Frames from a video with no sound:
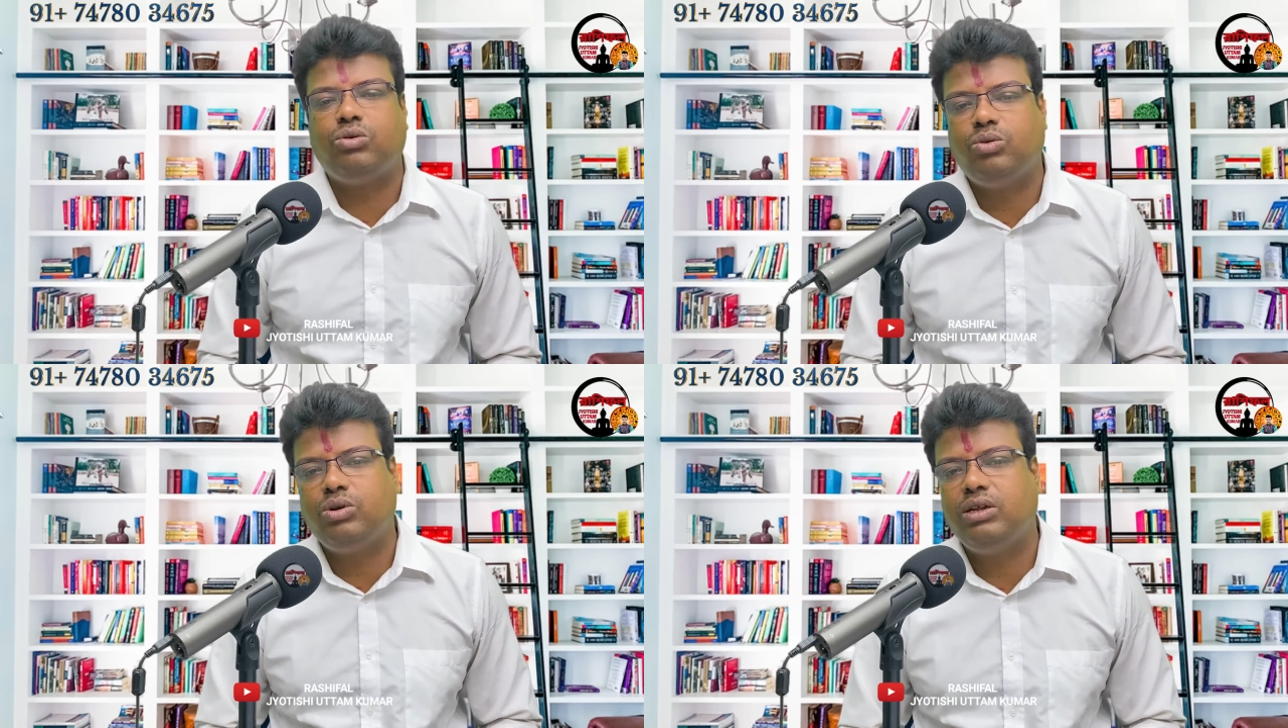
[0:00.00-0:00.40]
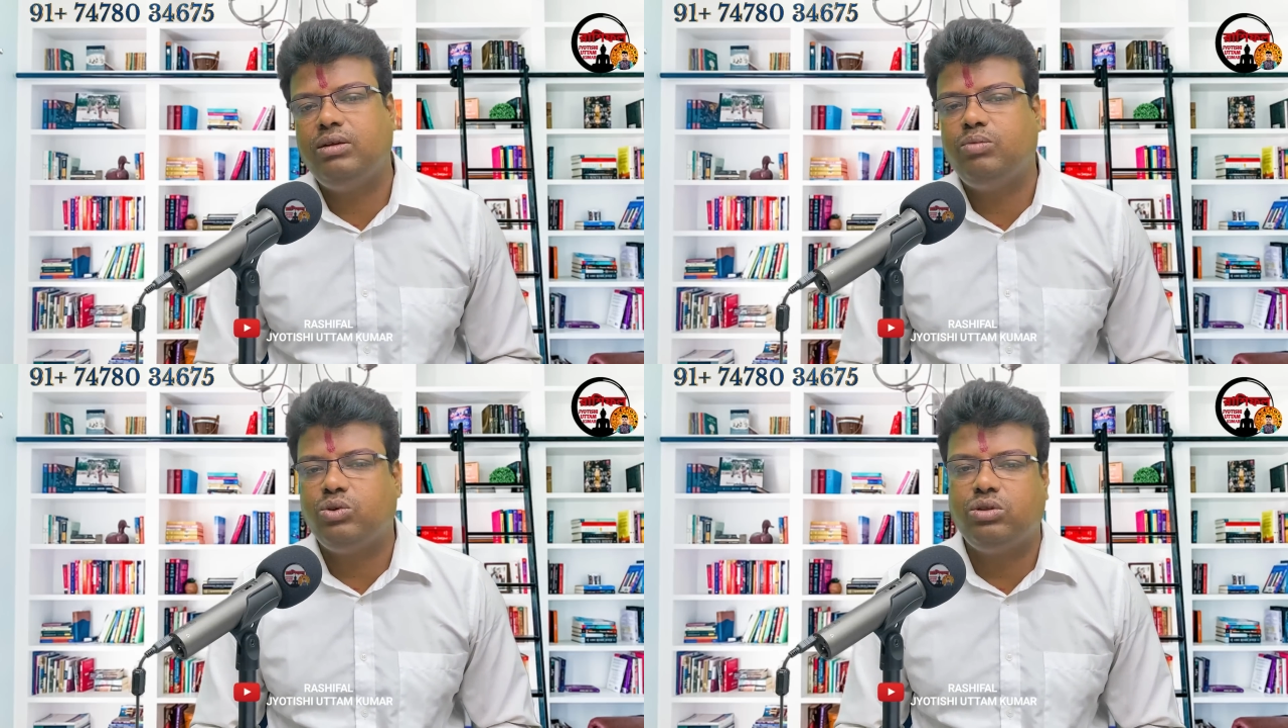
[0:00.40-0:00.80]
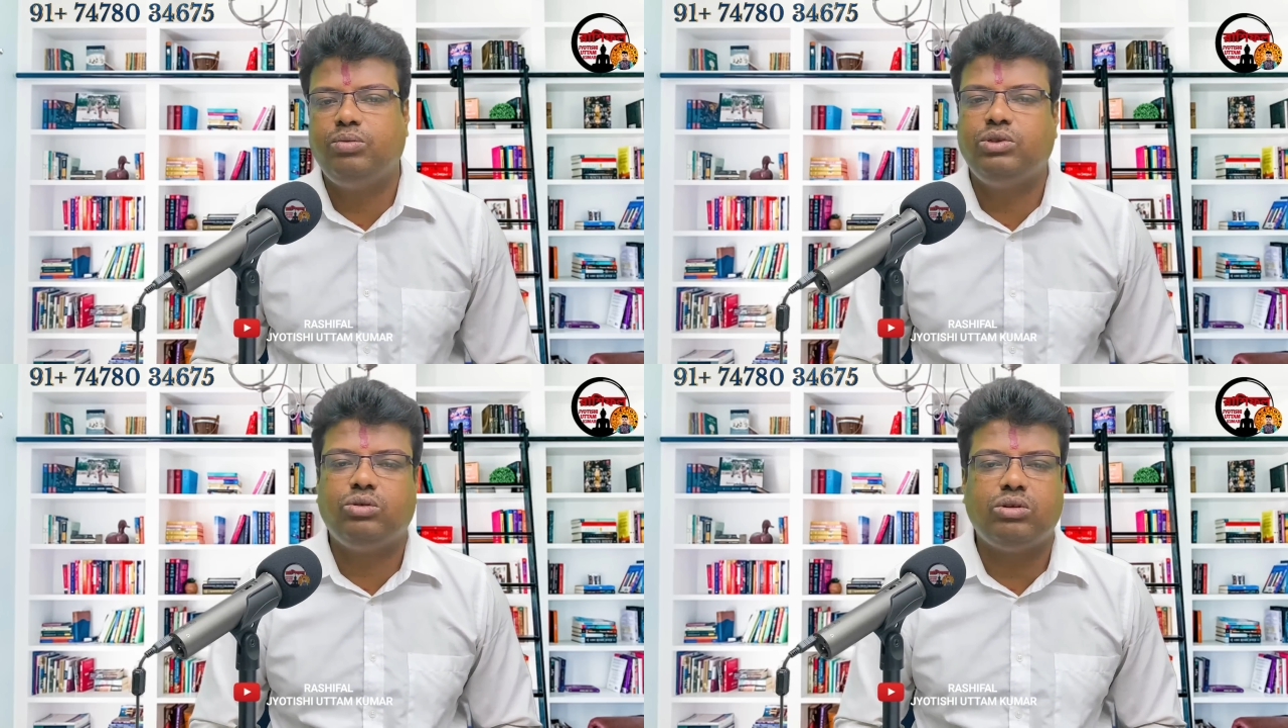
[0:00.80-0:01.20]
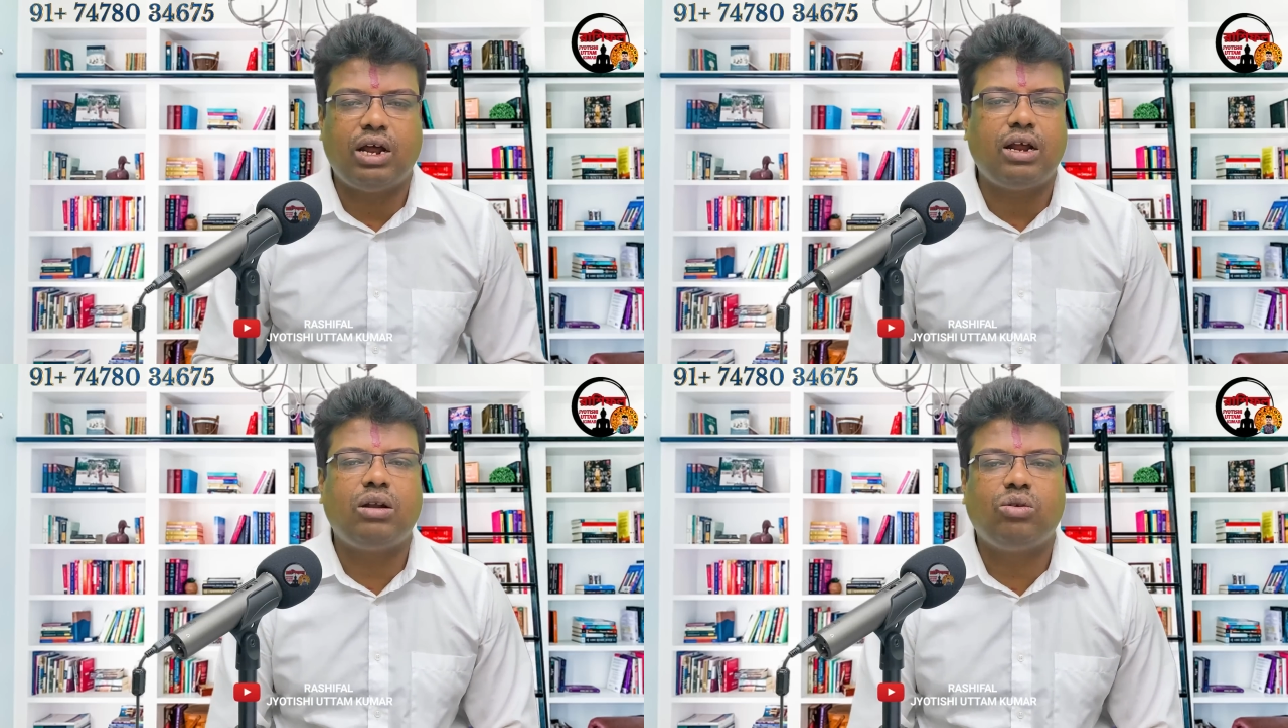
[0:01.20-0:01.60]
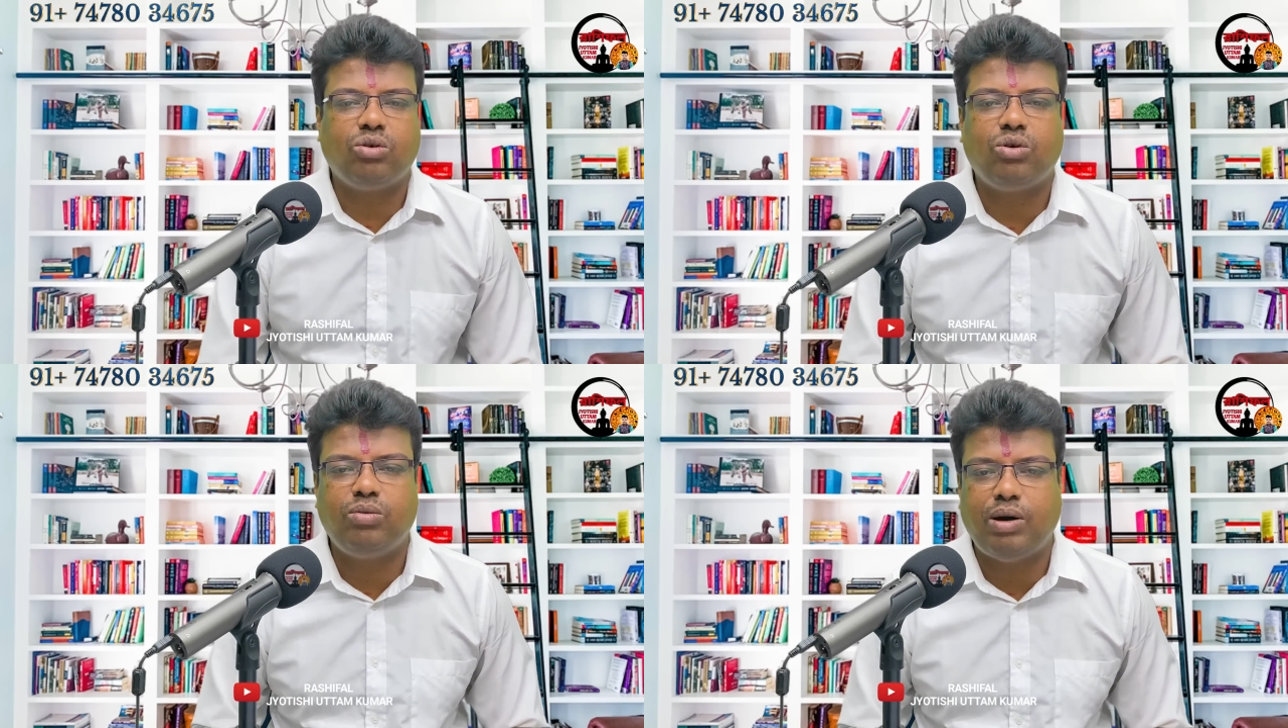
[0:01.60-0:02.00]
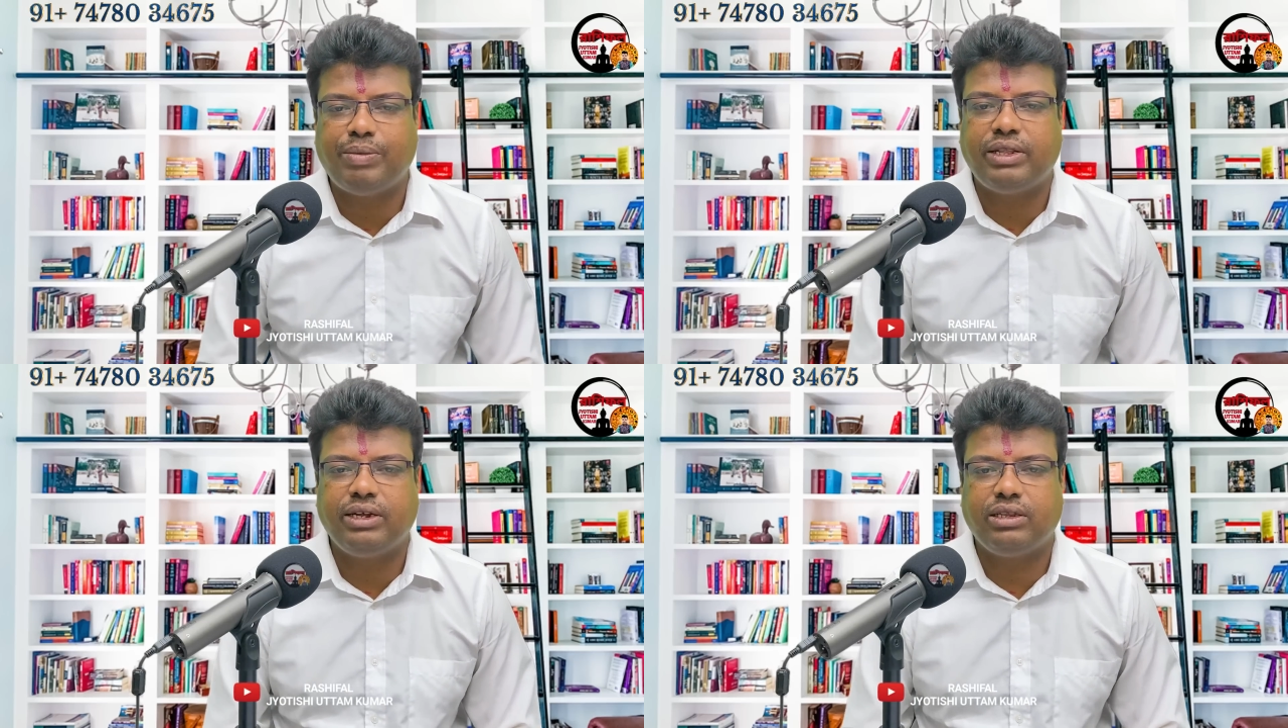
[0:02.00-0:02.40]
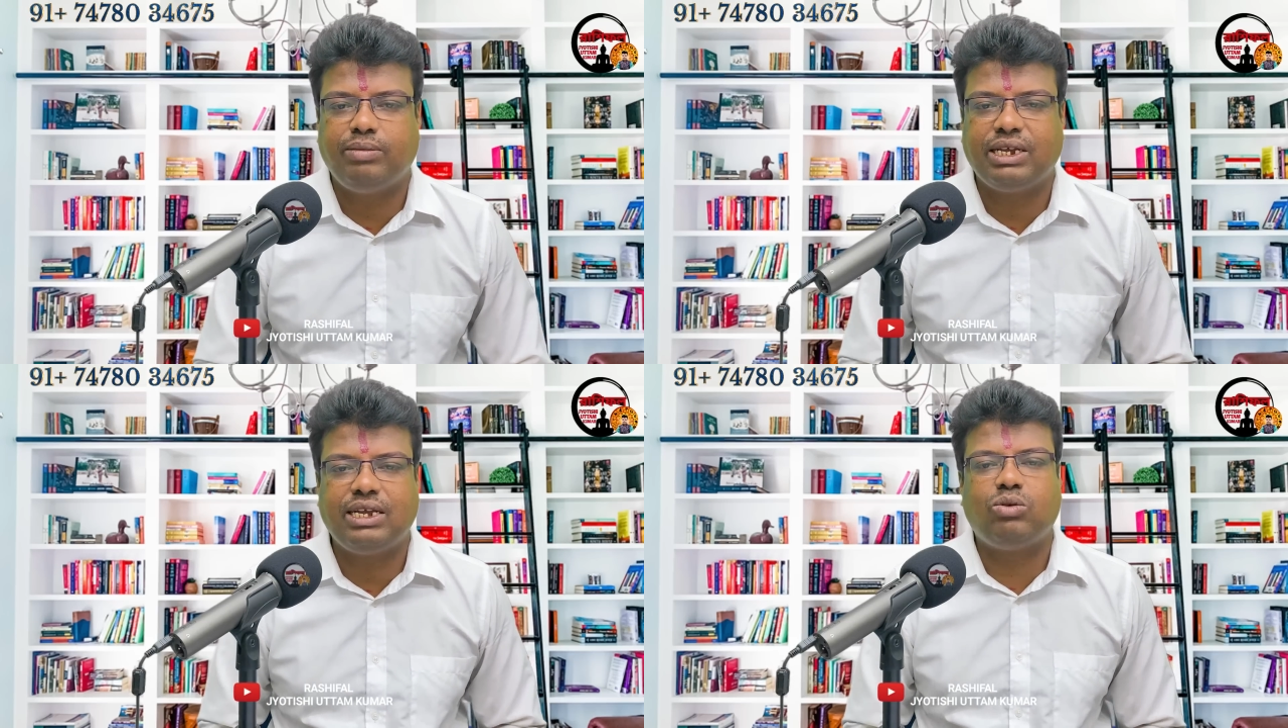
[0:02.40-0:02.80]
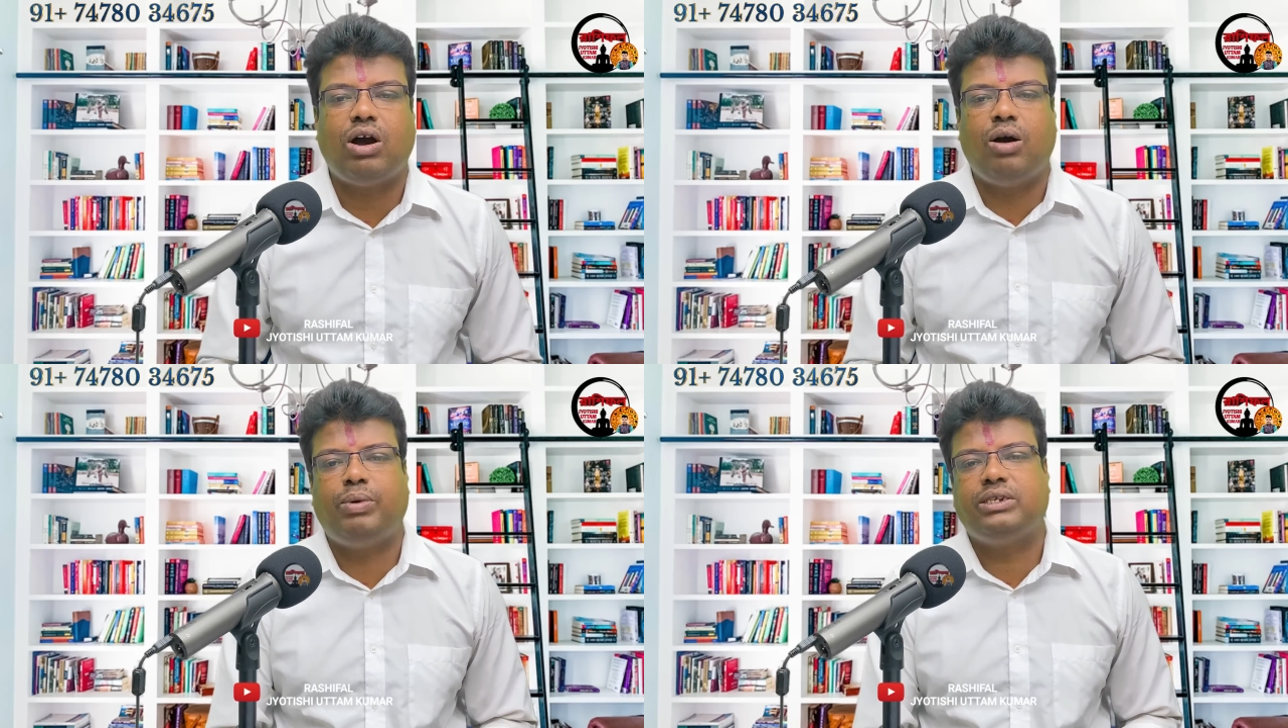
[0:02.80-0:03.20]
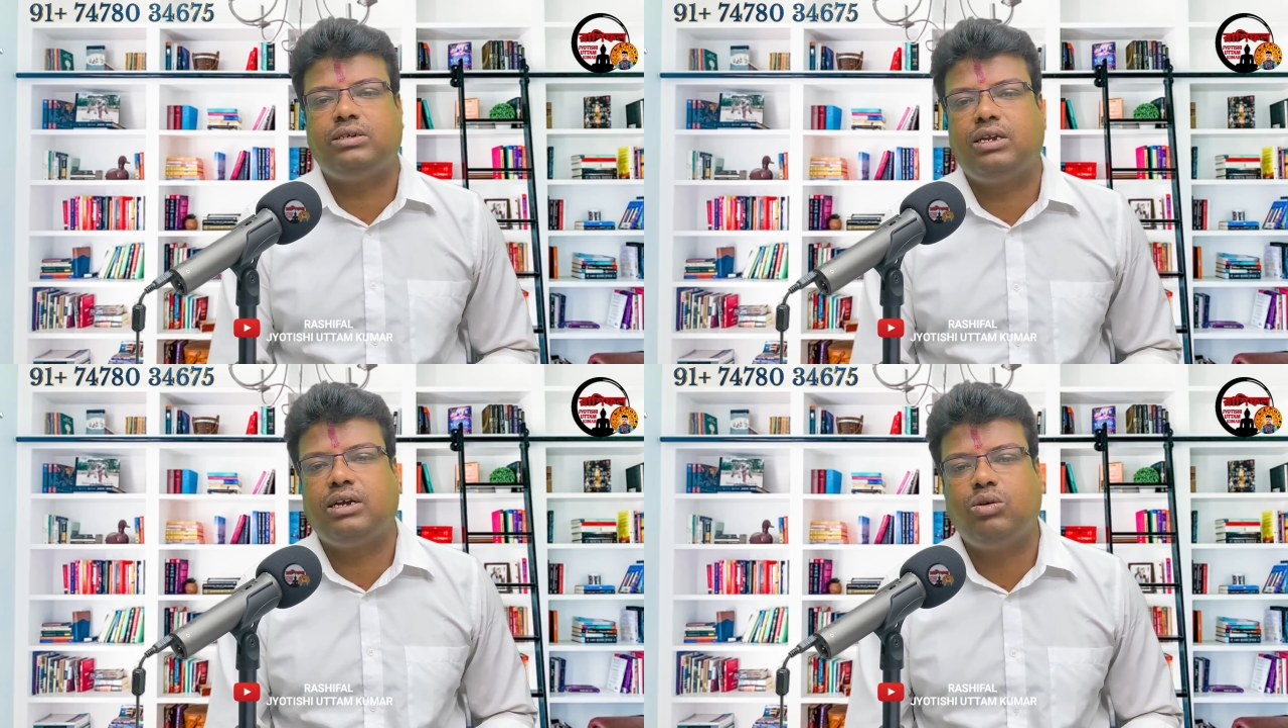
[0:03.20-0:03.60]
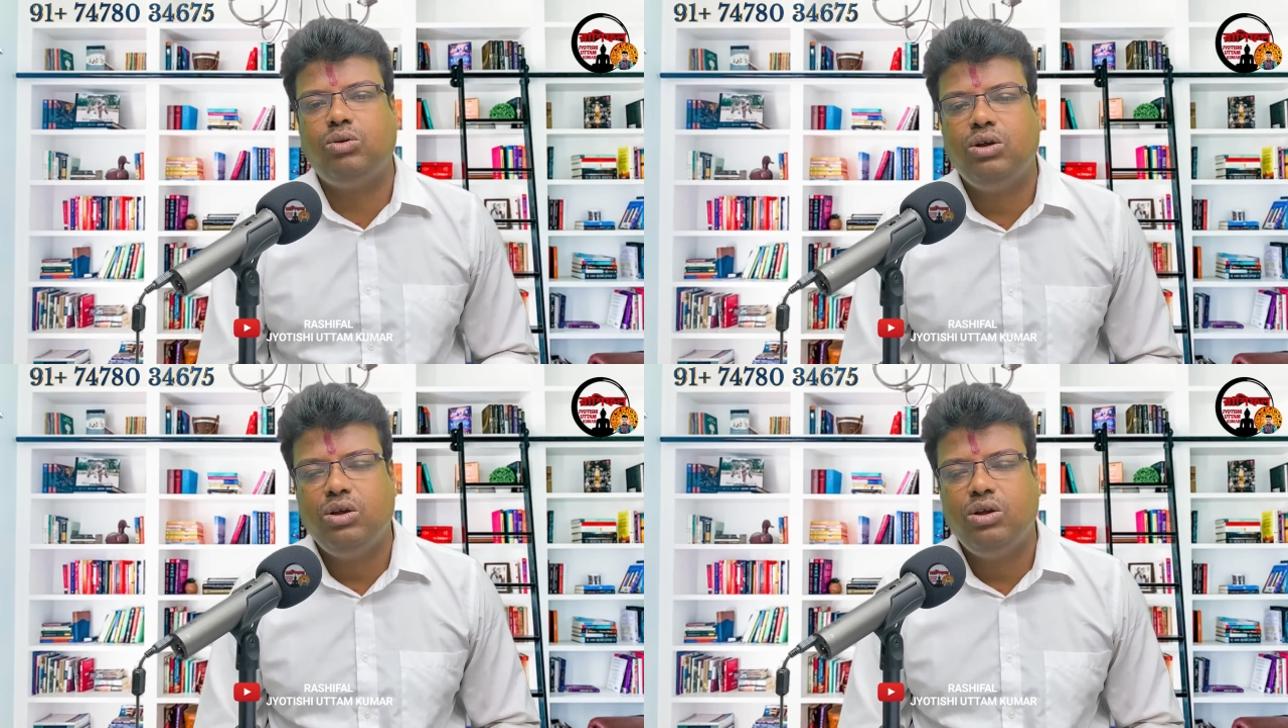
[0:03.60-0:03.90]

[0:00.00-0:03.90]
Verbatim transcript: গরিব মধ্যবিত্ত নানান রকম আমরা দেখতে পাই কেউ খাওয়া পাচ্ছে না কেউ